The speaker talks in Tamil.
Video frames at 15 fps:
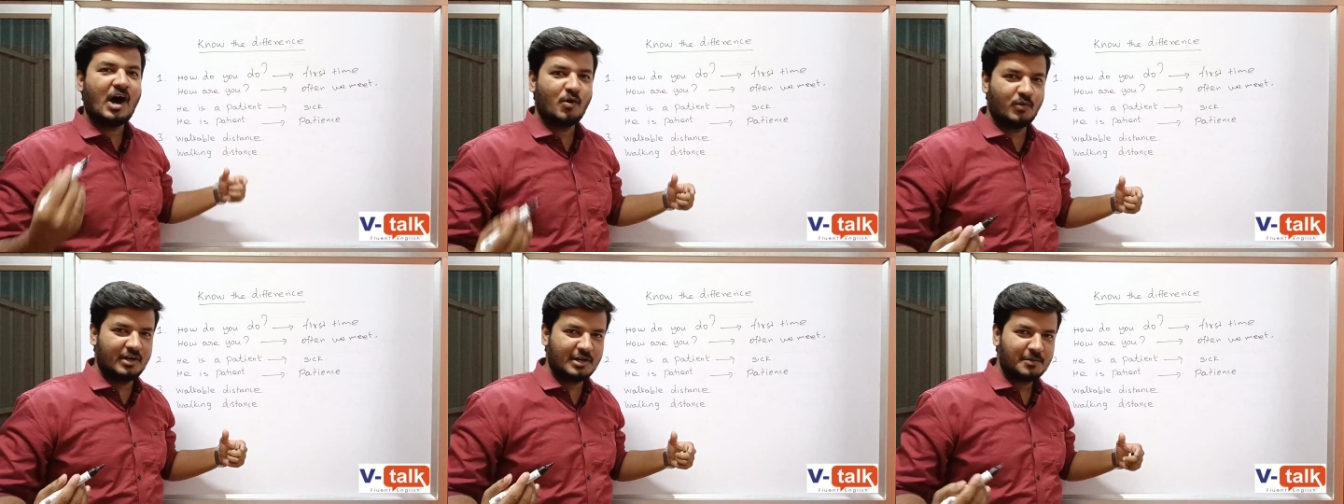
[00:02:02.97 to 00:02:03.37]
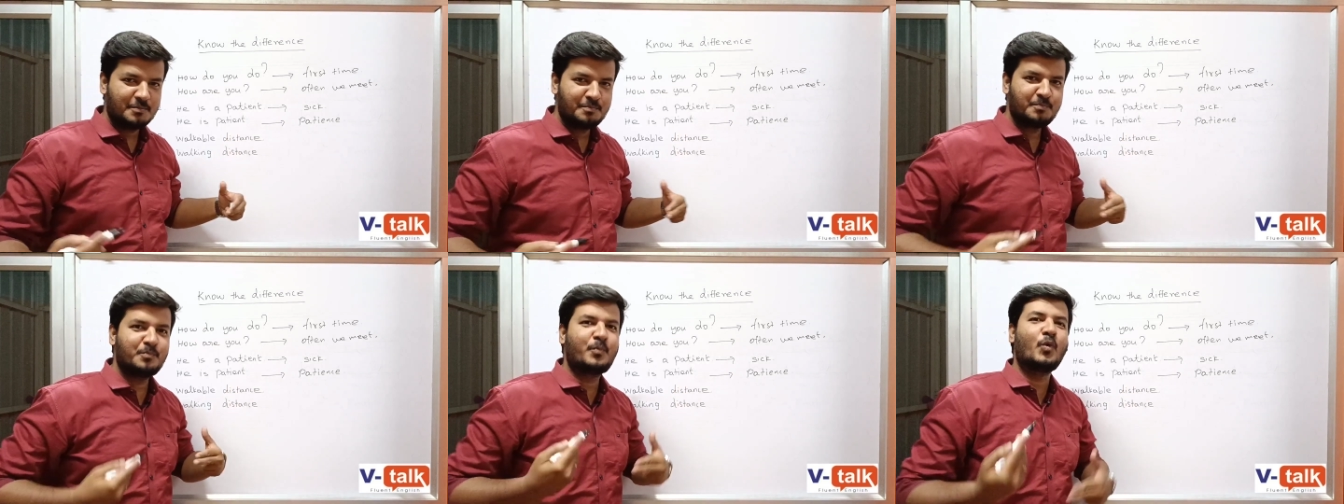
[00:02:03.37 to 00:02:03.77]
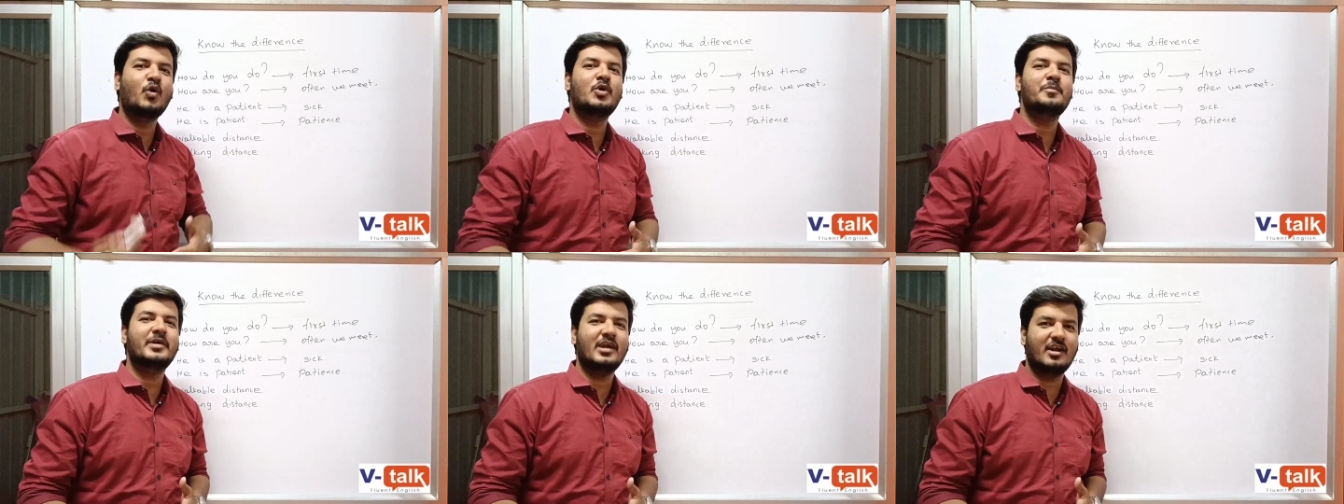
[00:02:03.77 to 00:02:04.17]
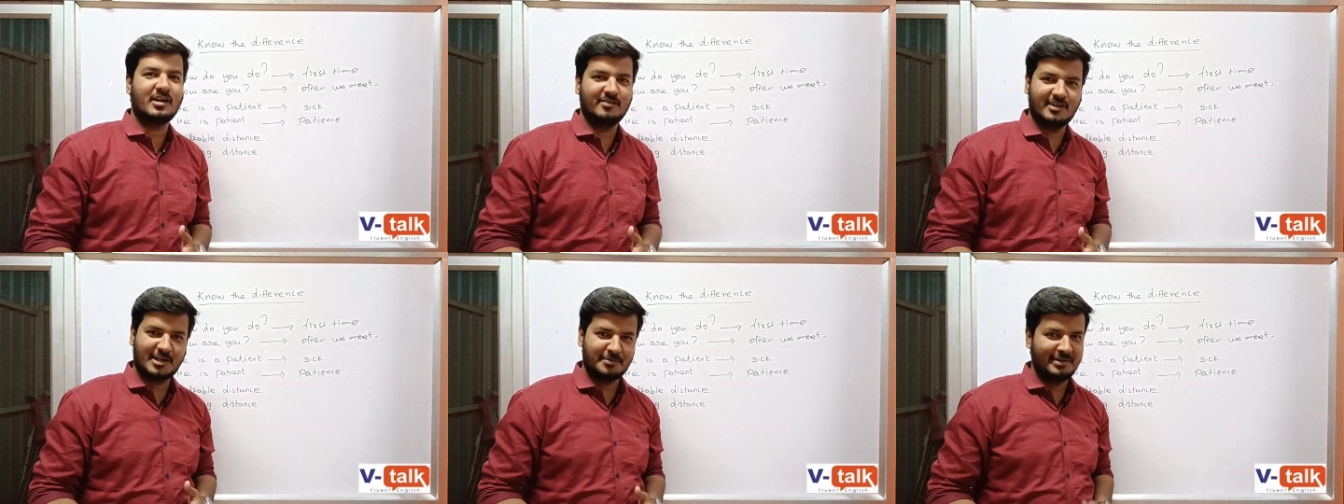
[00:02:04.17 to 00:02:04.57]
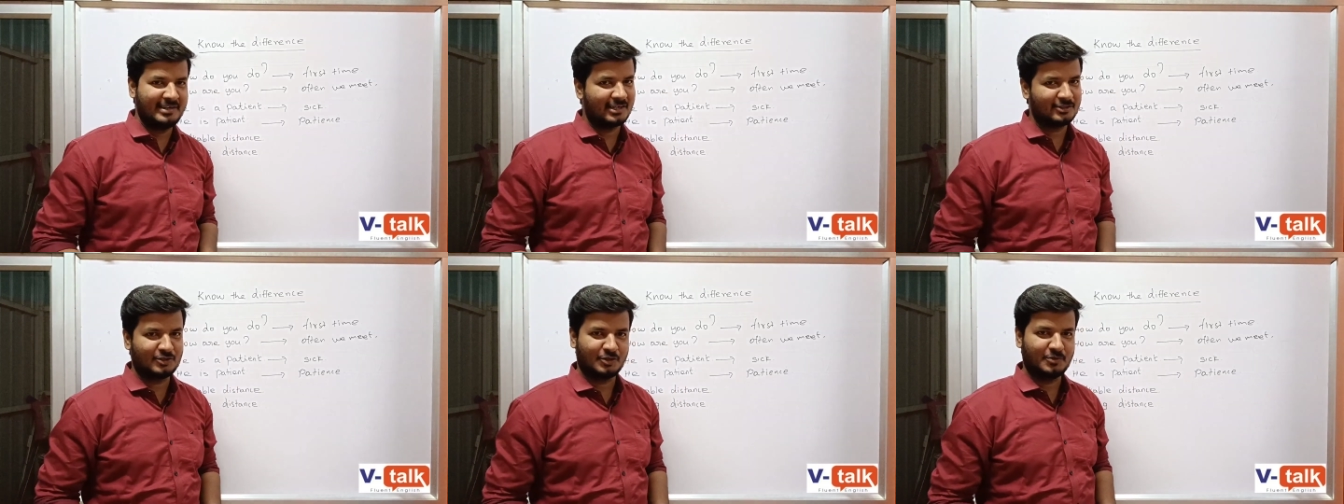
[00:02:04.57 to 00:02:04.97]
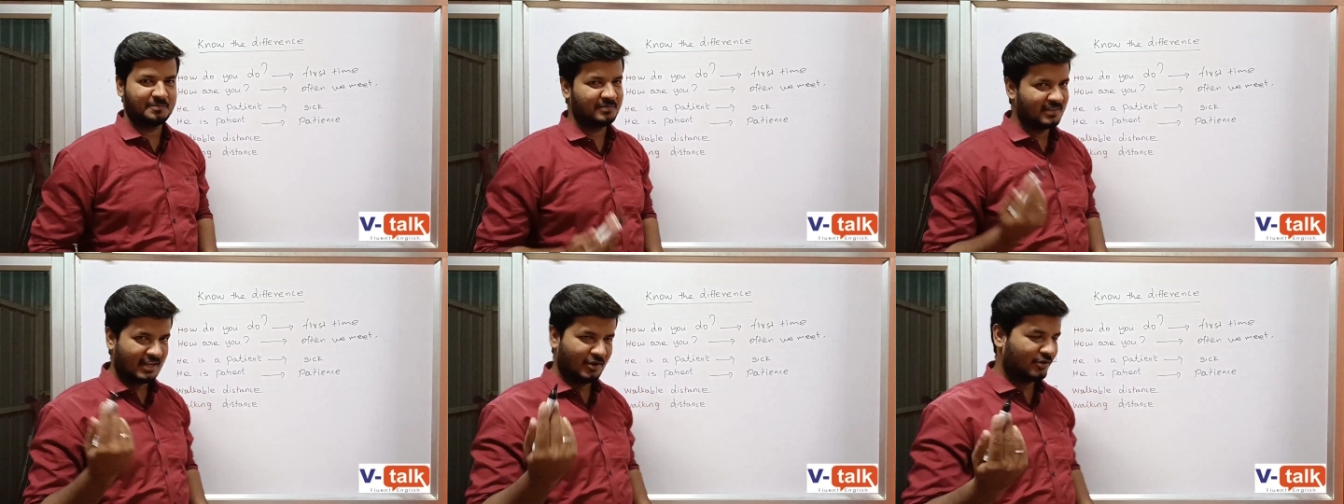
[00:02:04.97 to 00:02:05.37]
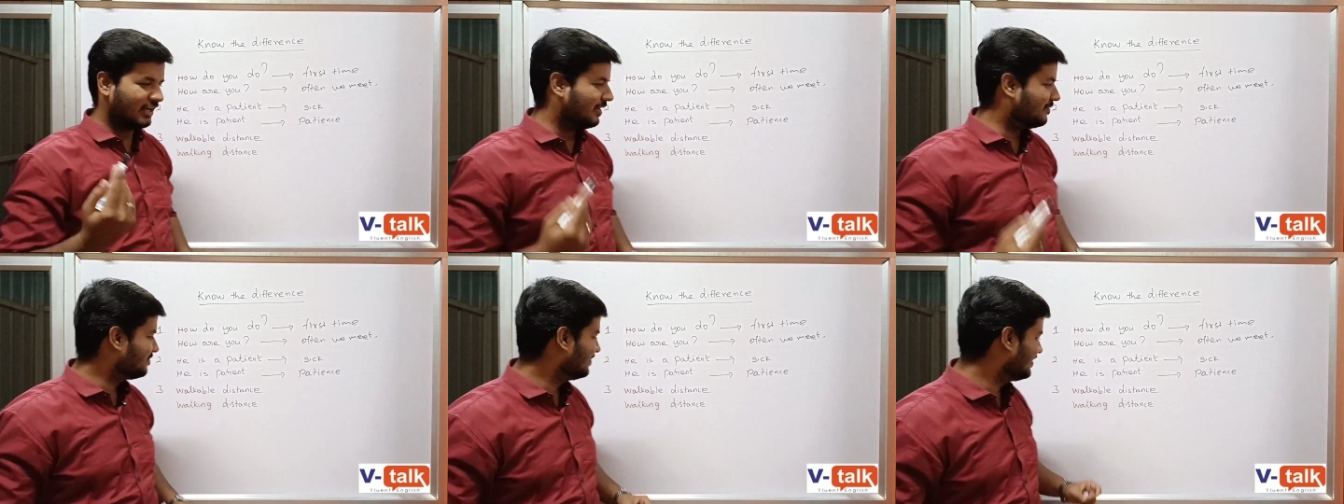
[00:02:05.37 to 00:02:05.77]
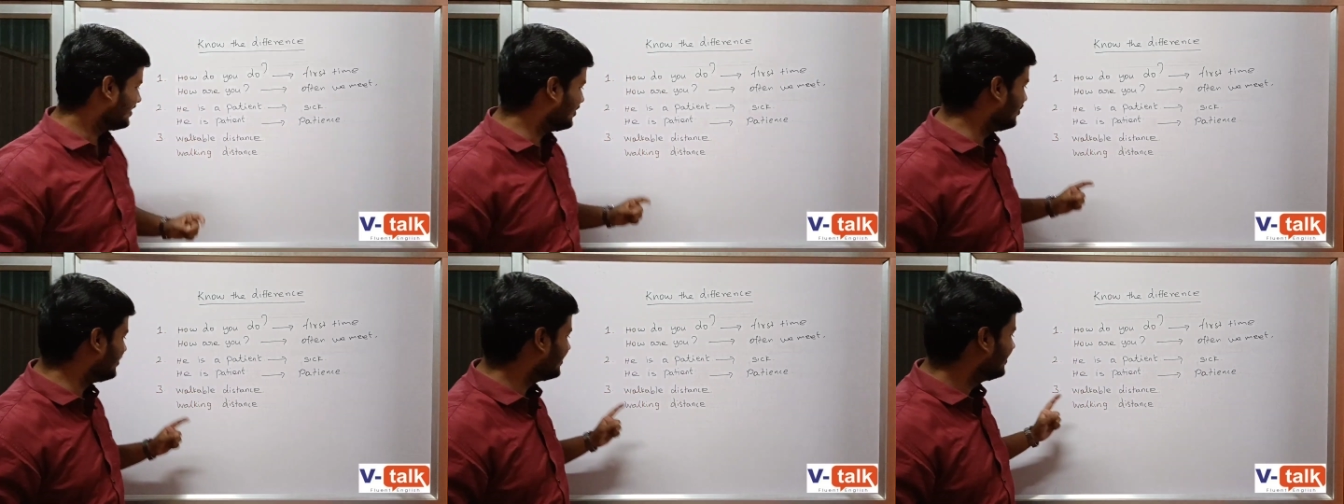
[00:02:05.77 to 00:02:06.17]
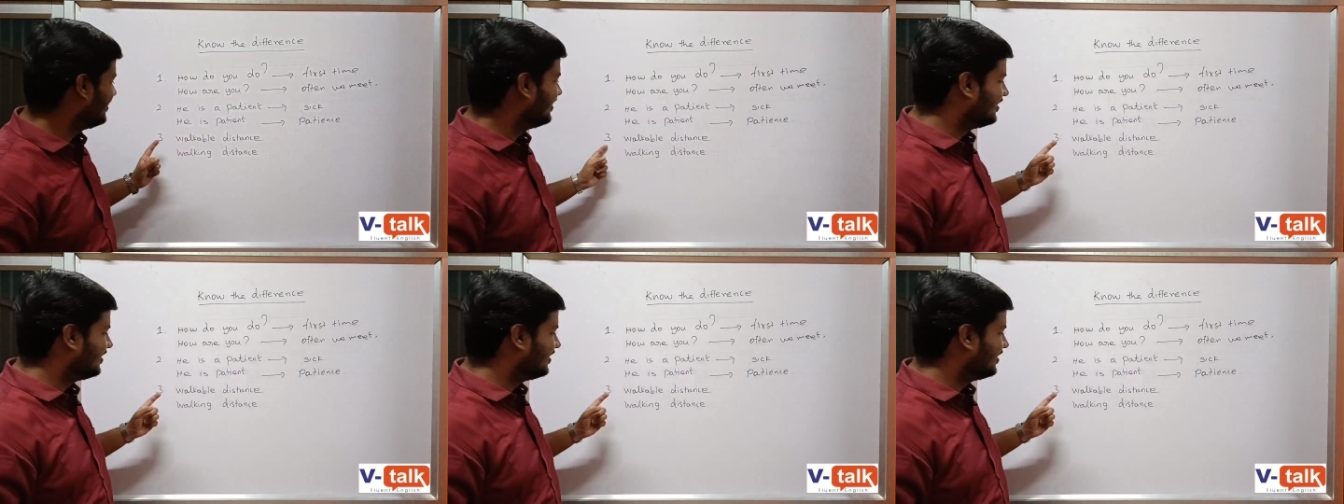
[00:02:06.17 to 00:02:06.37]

அவர் பொறுமையானவர் அப்படின்னு அர்த்தம் ஓகே குட்